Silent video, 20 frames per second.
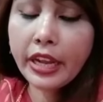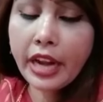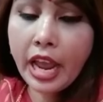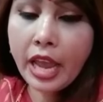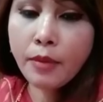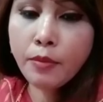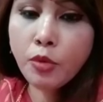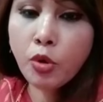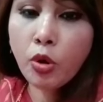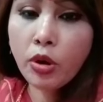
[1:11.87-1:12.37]

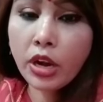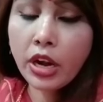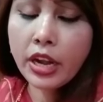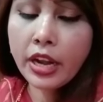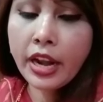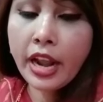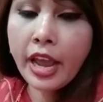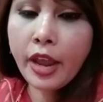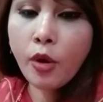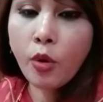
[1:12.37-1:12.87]
क्राइम और
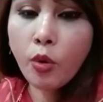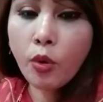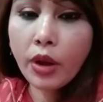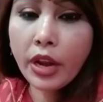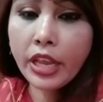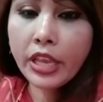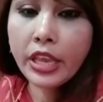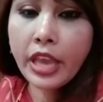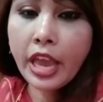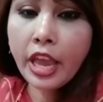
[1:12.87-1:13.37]
घटनाएं हो
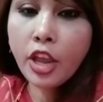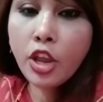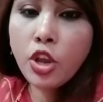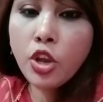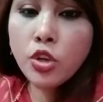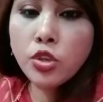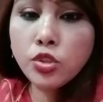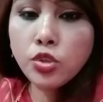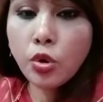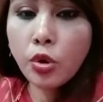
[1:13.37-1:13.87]
रही हैं
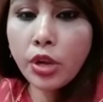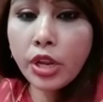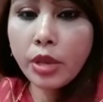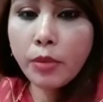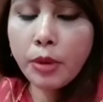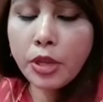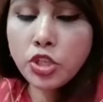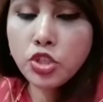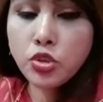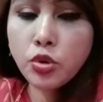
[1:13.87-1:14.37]
छोटी
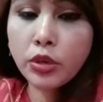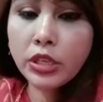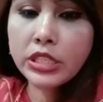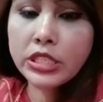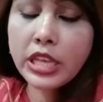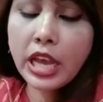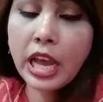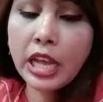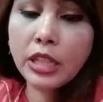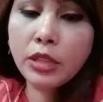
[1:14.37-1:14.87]
बच्चियों के
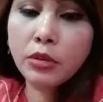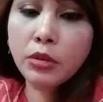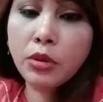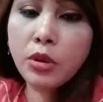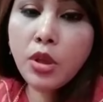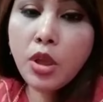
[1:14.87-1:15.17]
साथ